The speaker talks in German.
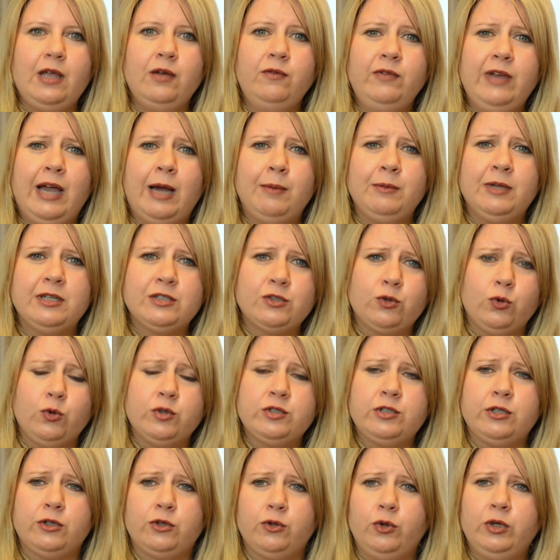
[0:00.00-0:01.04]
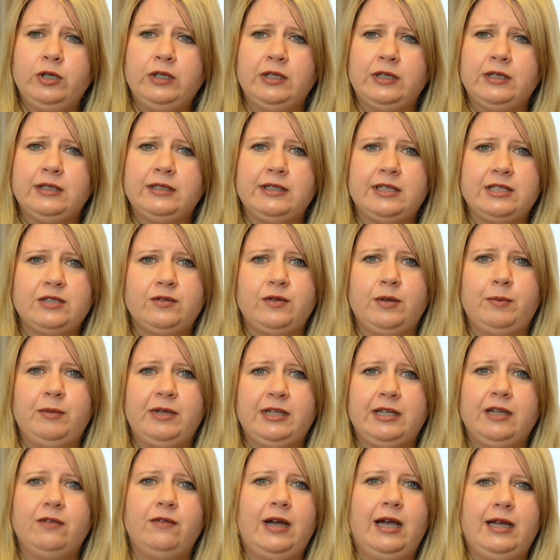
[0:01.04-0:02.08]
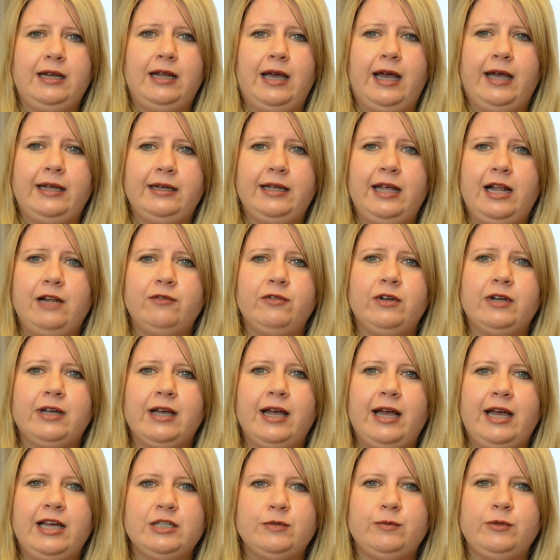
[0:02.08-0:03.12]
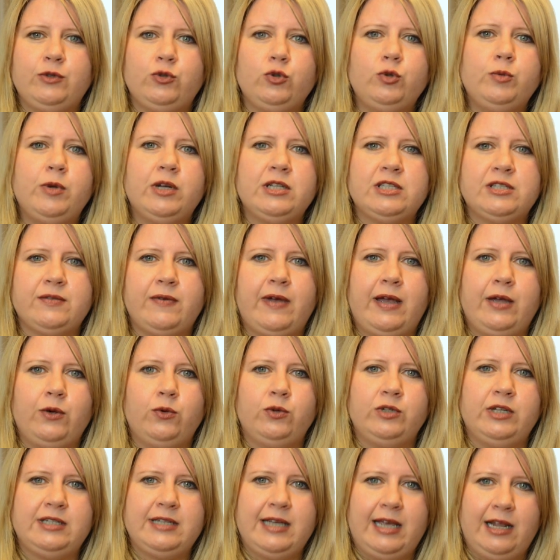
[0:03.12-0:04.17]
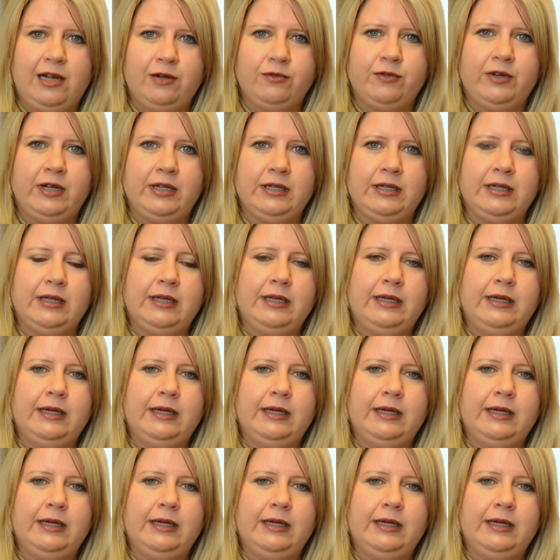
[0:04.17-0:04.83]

Wir haben das große Glück, dass wir mittlerweile einen Helferkreis mit über 200 Helfern